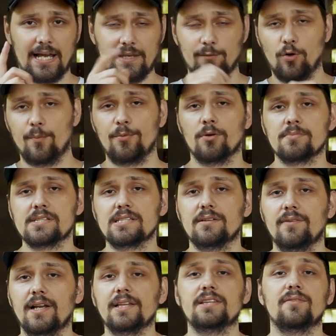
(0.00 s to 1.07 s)
Его объем
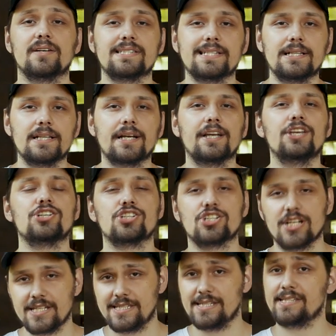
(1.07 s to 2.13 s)
составляет
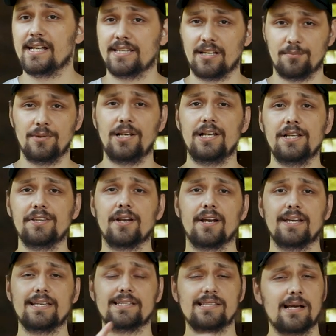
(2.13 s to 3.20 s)
2,6 мл.
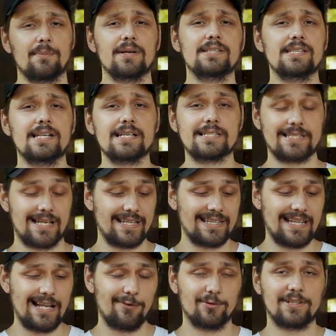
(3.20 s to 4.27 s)
И самое интересное,
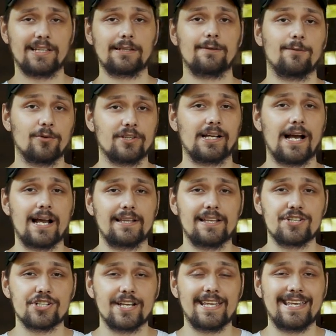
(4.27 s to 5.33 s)
для вот этого вот
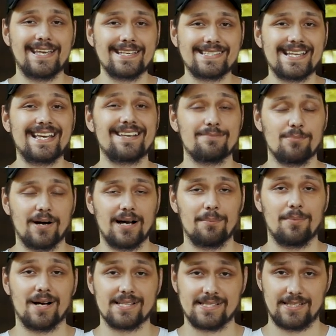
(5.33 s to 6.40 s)
картриджа есть RBA
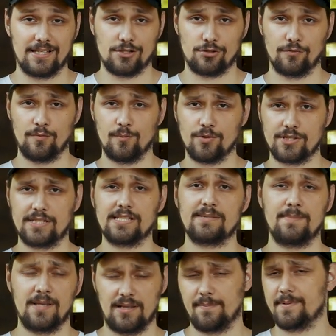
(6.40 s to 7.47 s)
база, так что вы можете
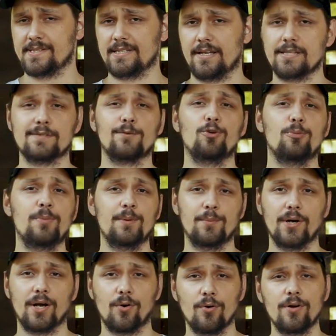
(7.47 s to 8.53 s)
смело поставить свой
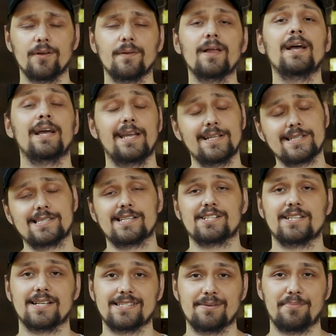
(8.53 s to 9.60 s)
любимый койл и
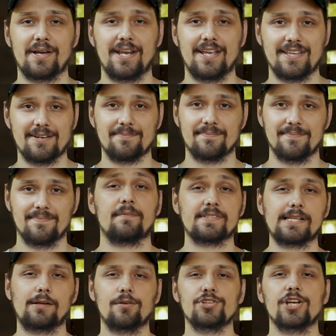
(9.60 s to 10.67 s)
наслаждаться парением. В
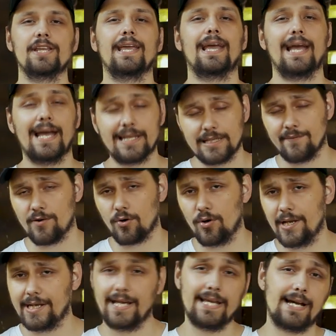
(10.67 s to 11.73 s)
заключении этого
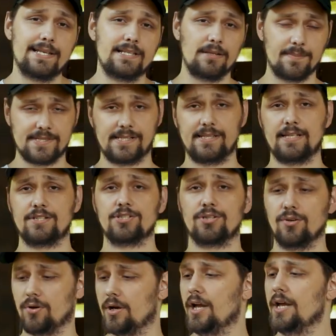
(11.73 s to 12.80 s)
ролика я хотел бы сказать,
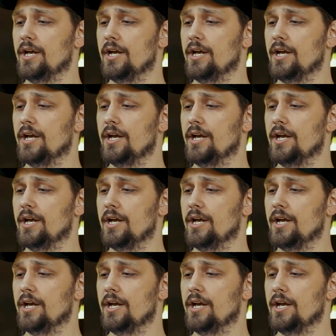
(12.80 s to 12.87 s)
что